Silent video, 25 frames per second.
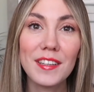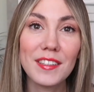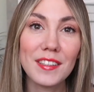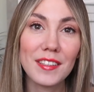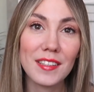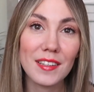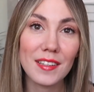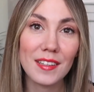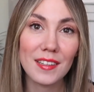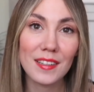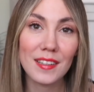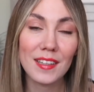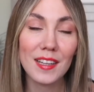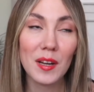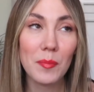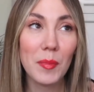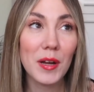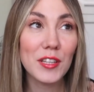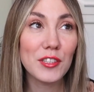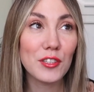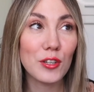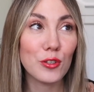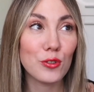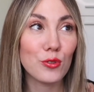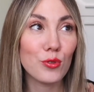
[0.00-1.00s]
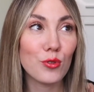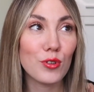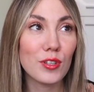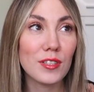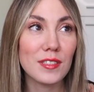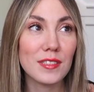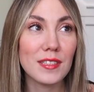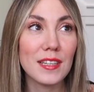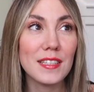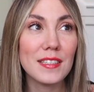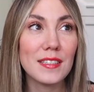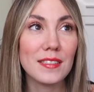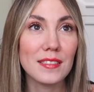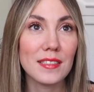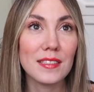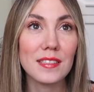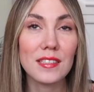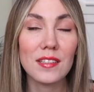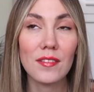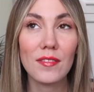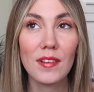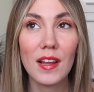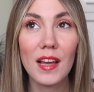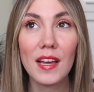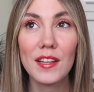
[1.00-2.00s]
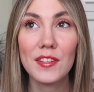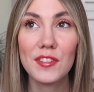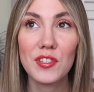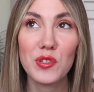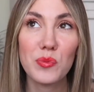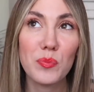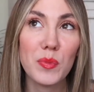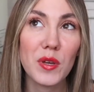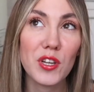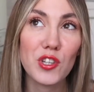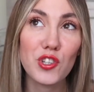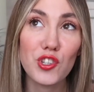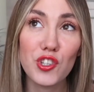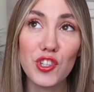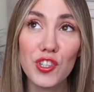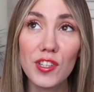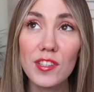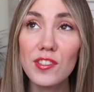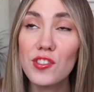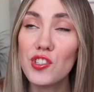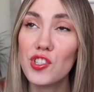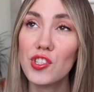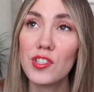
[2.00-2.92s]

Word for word: это аромат, который, знаете, заставляет тебя жить,